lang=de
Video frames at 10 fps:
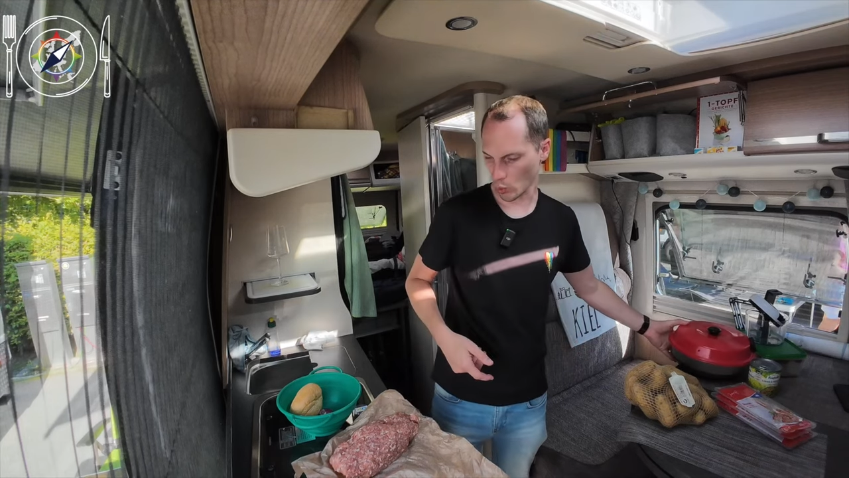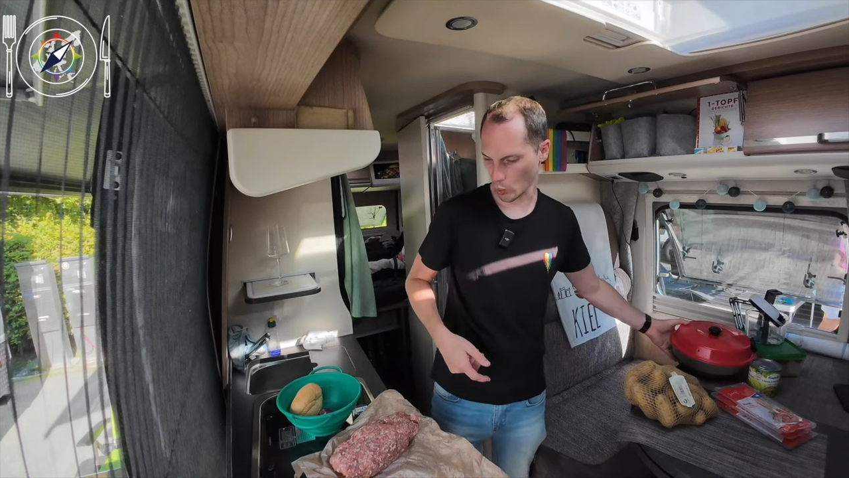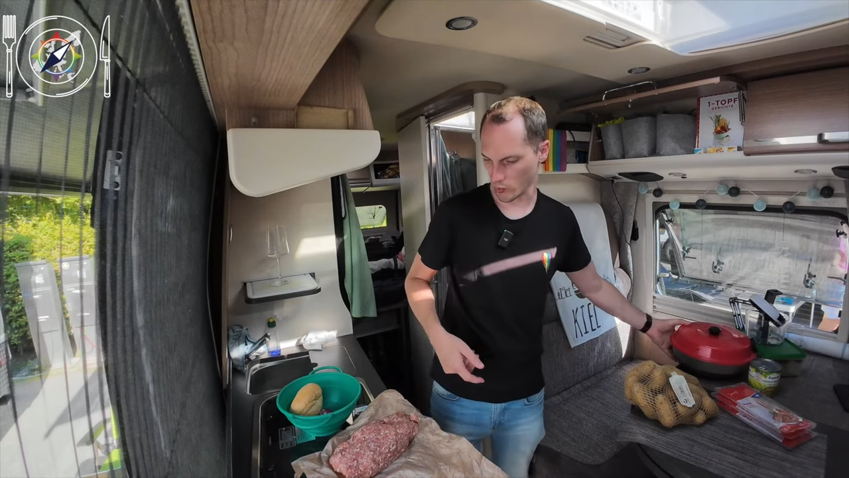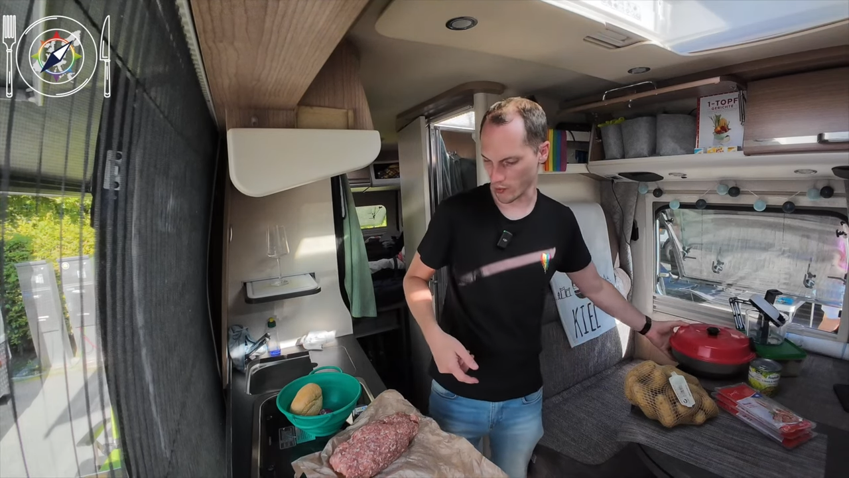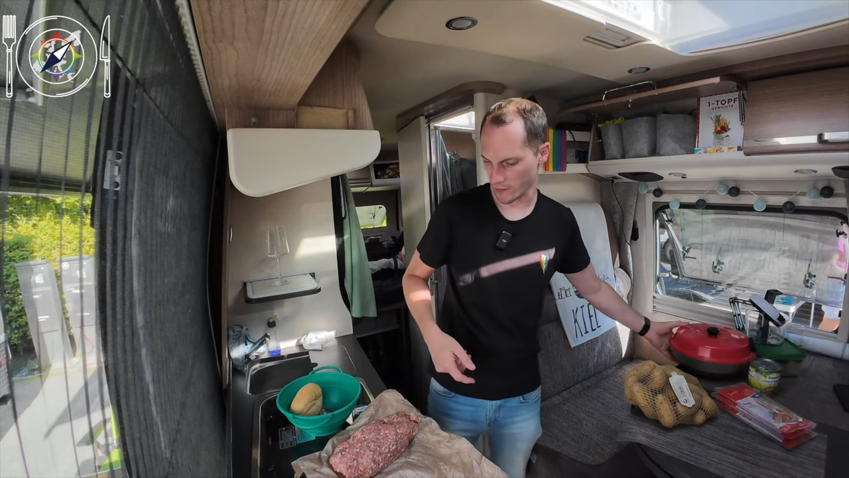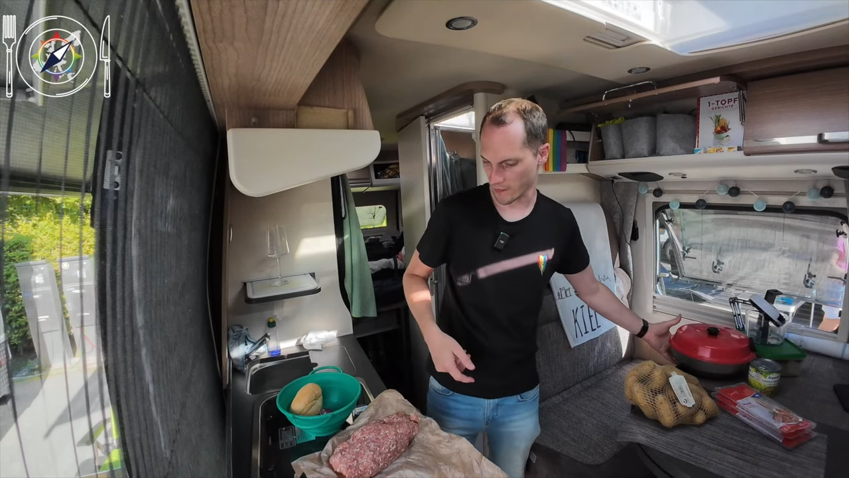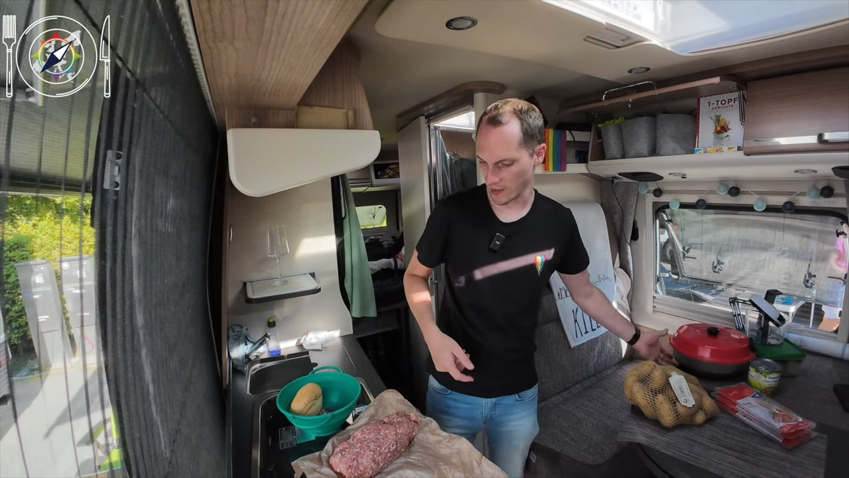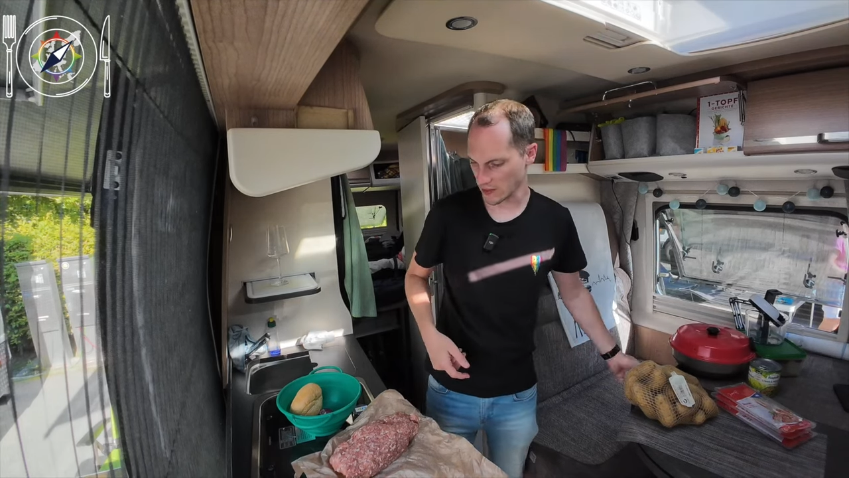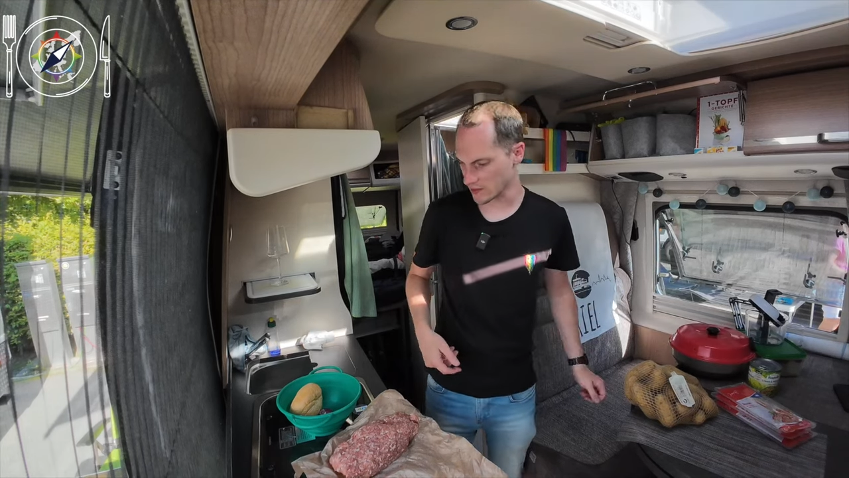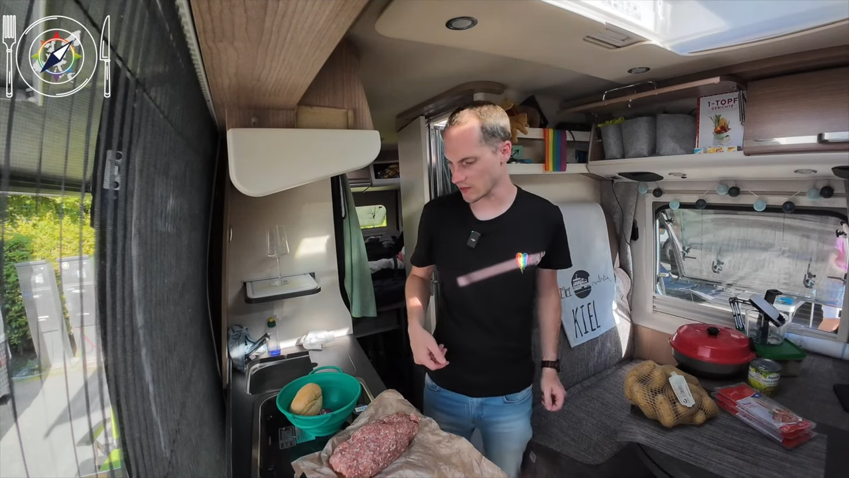und
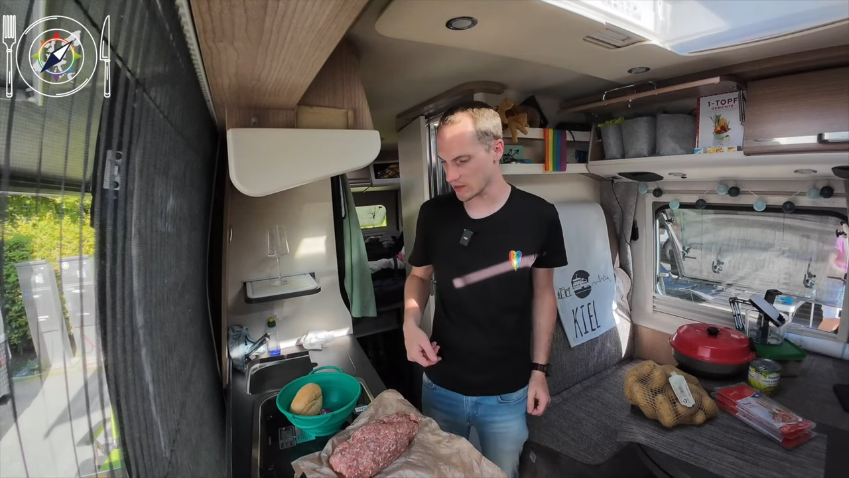fertig ist die